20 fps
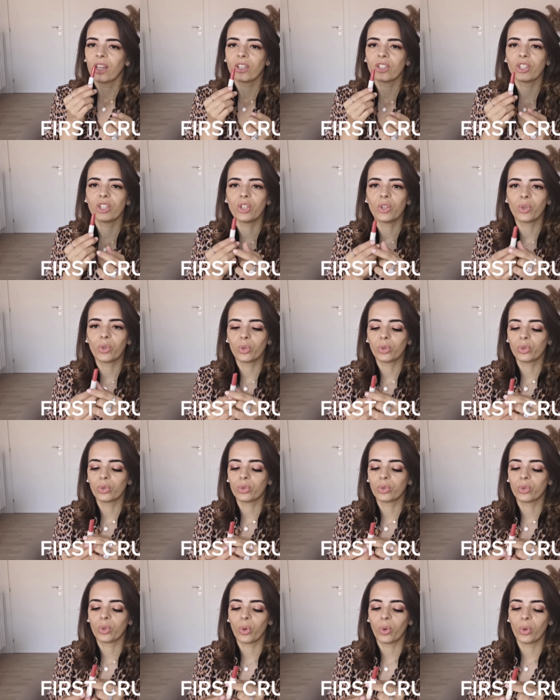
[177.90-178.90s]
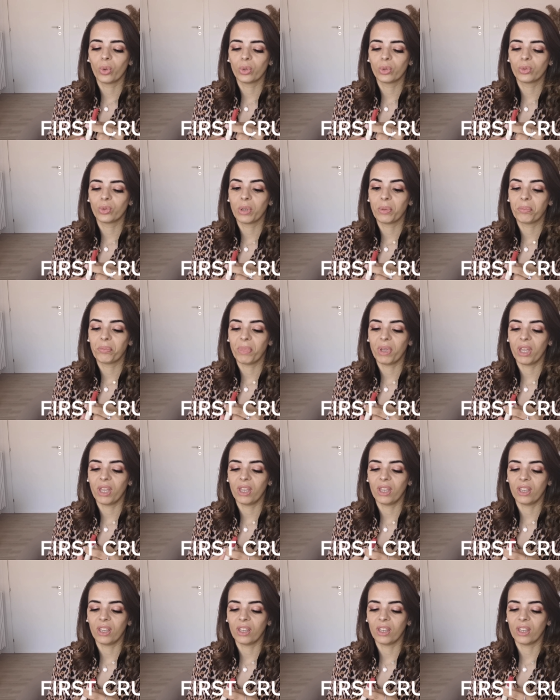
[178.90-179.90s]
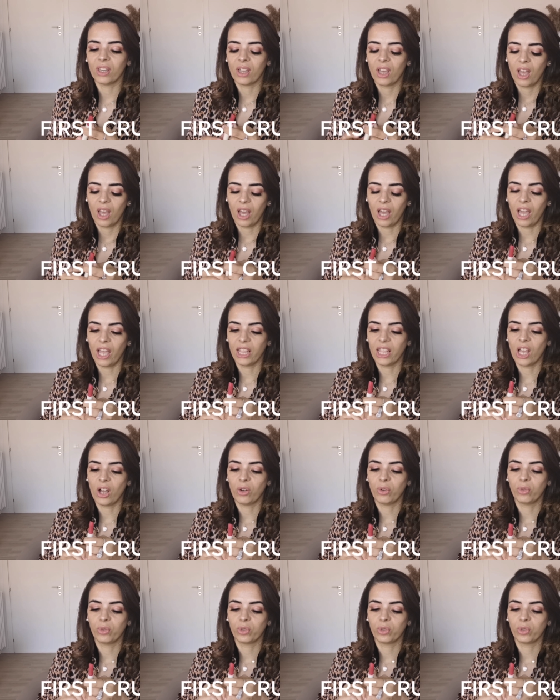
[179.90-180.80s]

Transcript: Que cheirinho gostoso, amei. Aí dá